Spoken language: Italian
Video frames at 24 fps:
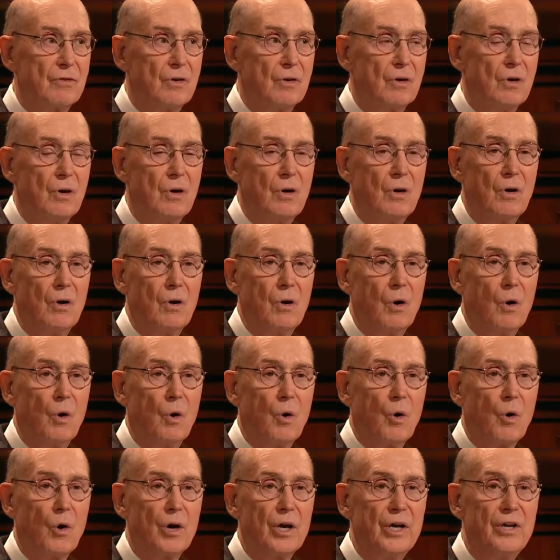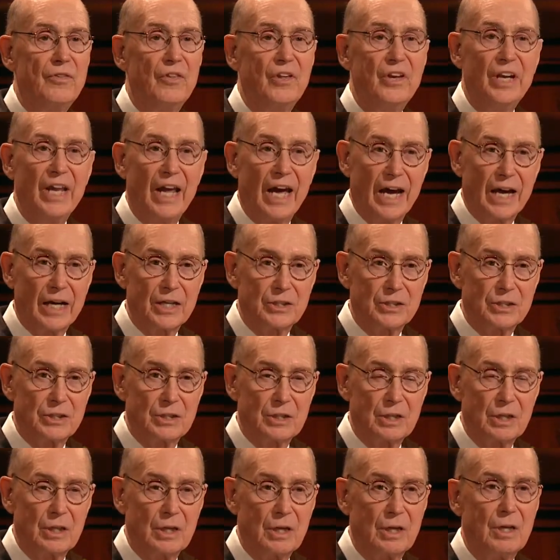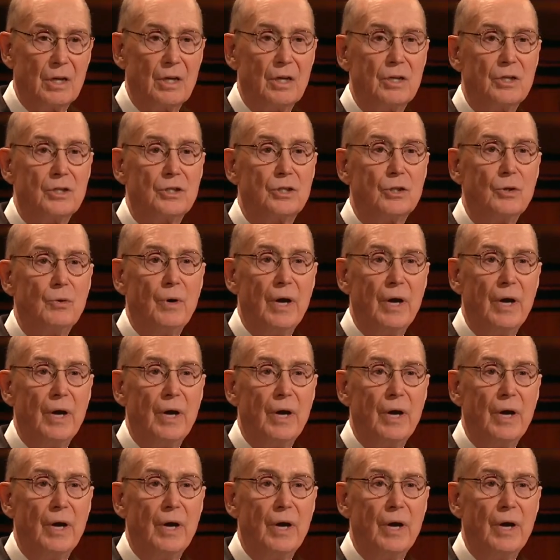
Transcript: in questa vita o nella prossima